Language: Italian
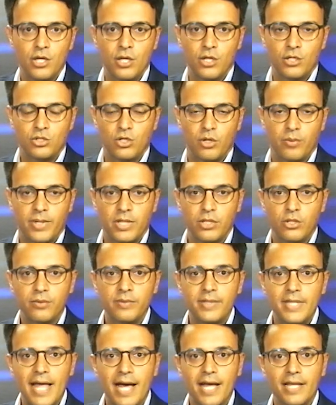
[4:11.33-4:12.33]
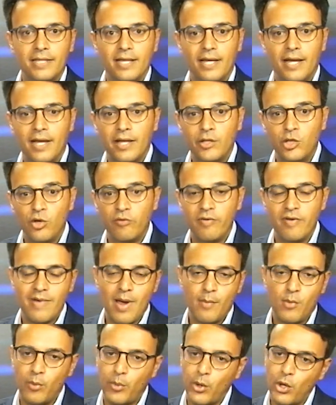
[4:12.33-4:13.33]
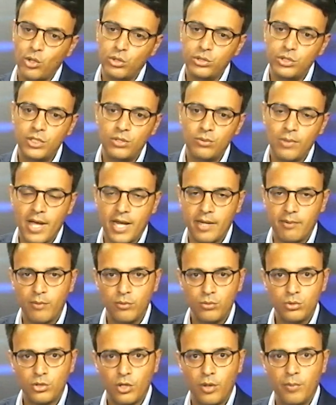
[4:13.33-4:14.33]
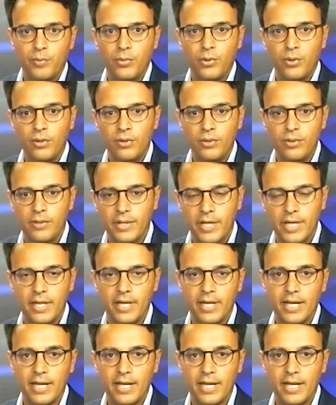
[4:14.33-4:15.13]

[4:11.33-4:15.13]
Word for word: soprannominata, dovevamo poi continuare, ma purtroppo eh,